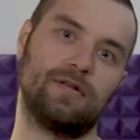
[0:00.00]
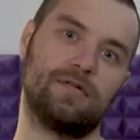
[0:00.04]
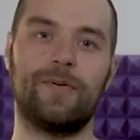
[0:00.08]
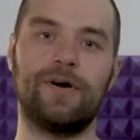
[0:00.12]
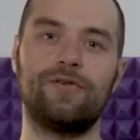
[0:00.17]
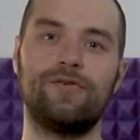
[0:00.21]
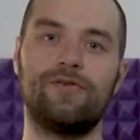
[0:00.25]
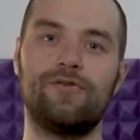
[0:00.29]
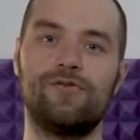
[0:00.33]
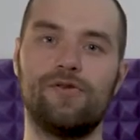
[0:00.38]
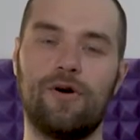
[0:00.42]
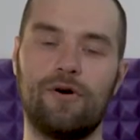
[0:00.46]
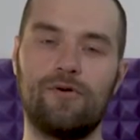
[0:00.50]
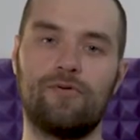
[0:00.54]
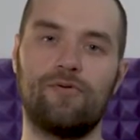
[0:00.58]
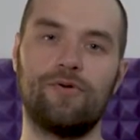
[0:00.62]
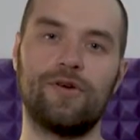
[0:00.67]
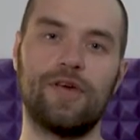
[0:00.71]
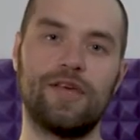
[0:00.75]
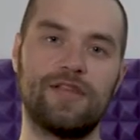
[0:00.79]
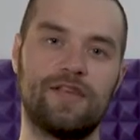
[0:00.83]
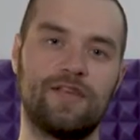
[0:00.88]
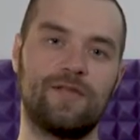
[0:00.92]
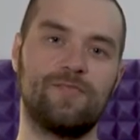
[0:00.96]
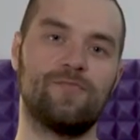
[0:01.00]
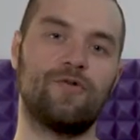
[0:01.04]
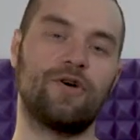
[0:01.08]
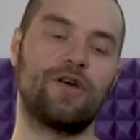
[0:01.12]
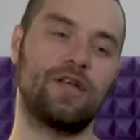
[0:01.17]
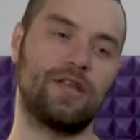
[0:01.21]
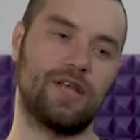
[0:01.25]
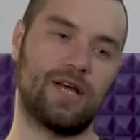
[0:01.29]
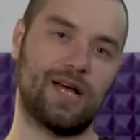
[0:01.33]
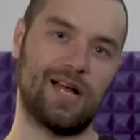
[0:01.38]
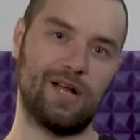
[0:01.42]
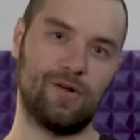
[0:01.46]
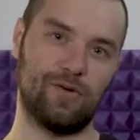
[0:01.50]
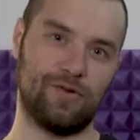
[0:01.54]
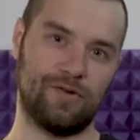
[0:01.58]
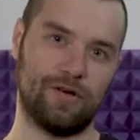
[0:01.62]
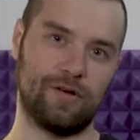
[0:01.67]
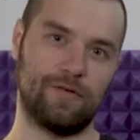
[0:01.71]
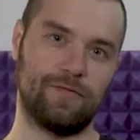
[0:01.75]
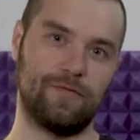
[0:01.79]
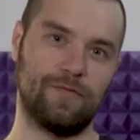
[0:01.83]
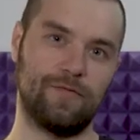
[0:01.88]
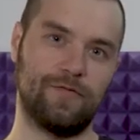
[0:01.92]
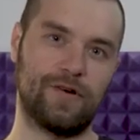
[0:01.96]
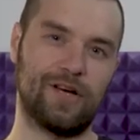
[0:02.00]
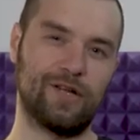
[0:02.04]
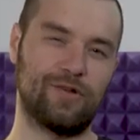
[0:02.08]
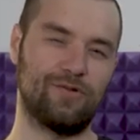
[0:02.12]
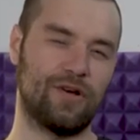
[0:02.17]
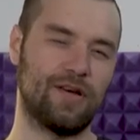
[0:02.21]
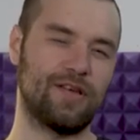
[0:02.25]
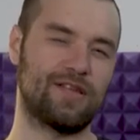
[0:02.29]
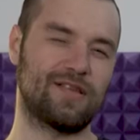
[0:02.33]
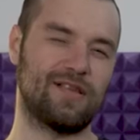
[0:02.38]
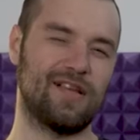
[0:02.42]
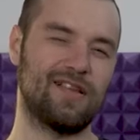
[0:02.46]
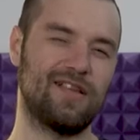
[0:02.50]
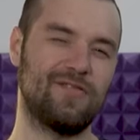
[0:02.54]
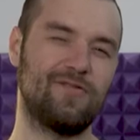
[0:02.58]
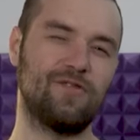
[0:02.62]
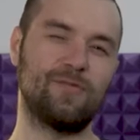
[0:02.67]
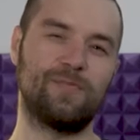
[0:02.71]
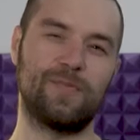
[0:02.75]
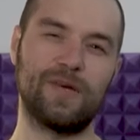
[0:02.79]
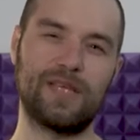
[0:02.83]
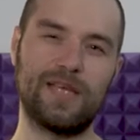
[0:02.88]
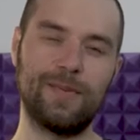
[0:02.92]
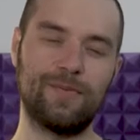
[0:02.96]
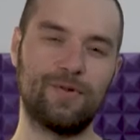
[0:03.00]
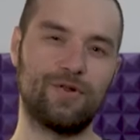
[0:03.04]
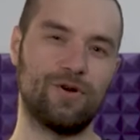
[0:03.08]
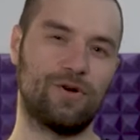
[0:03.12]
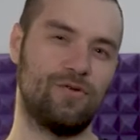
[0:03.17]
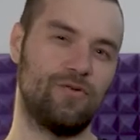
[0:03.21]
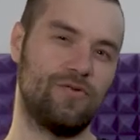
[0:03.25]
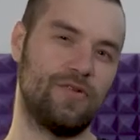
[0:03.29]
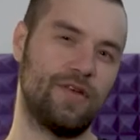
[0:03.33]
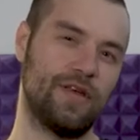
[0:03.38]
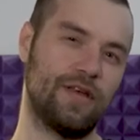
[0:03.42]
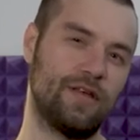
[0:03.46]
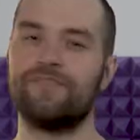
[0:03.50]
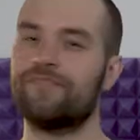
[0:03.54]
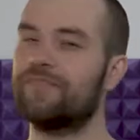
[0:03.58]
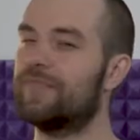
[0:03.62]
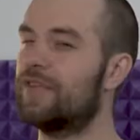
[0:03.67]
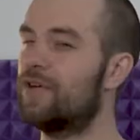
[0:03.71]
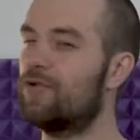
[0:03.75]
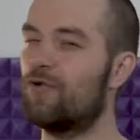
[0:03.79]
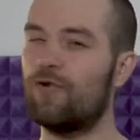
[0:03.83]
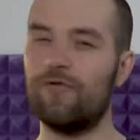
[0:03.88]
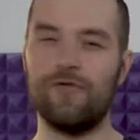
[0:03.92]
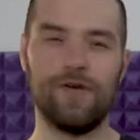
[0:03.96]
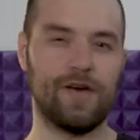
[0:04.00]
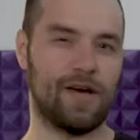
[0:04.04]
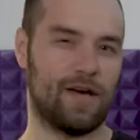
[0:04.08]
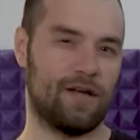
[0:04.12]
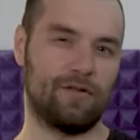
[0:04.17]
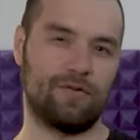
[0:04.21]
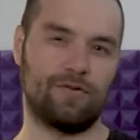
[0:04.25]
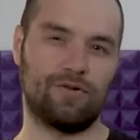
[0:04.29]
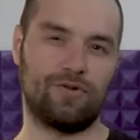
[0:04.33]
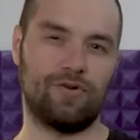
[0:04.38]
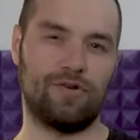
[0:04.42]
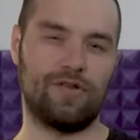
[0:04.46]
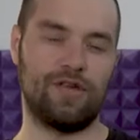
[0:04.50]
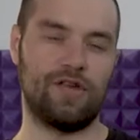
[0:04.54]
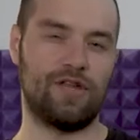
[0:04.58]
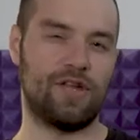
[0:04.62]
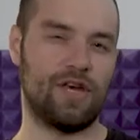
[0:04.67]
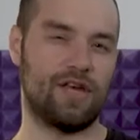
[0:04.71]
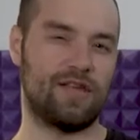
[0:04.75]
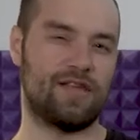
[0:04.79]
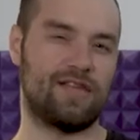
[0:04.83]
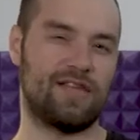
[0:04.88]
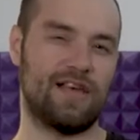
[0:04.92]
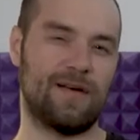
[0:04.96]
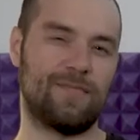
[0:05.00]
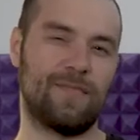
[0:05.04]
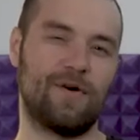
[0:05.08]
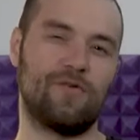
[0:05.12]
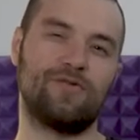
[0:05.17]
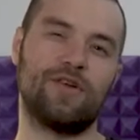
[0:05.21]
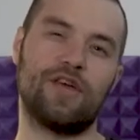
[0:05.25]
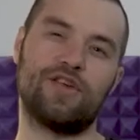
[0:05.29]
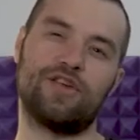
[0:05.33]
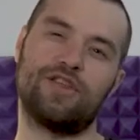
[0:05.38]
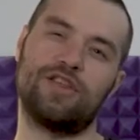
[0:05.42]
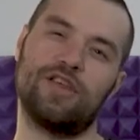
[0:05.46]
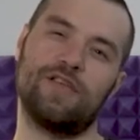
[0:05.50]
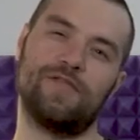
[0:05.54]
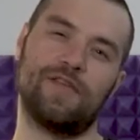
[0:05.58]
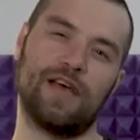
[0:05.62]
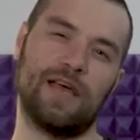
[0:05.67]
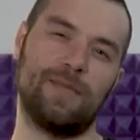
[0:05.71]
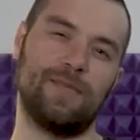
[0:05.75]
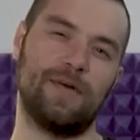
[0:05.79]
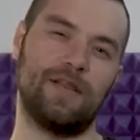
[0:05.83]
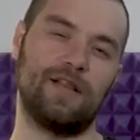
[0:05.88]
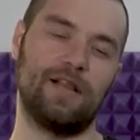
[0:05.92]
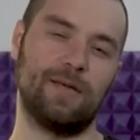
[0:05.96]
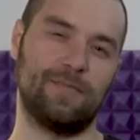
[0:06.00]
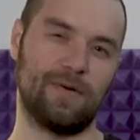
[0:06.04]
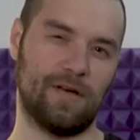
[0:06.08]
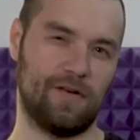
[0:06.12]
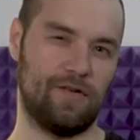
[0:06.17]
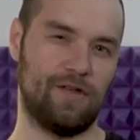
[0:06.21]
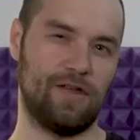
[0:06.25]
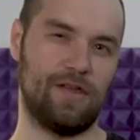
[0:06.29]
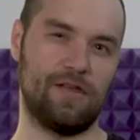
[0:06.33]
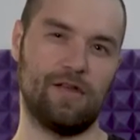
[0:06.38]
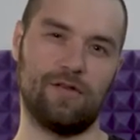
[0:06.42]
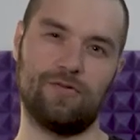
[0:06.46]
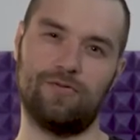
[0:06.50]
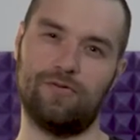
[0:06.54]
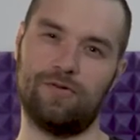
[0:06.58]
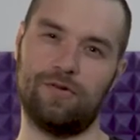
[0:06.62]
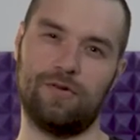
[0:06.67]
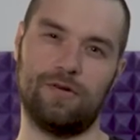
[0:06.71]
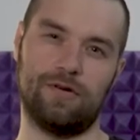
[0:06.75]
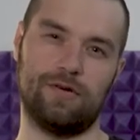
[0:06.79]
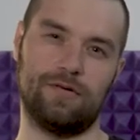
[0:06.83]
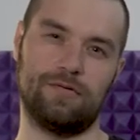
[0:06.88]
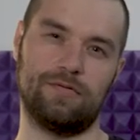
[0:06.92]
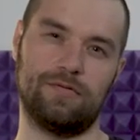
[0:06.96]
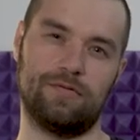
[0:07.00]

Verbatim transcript: По Нью-Йорку ездят морги на колесах, которые складывают погибших людей. Не уверен, что сейчас самое удачное время для проведения турнира.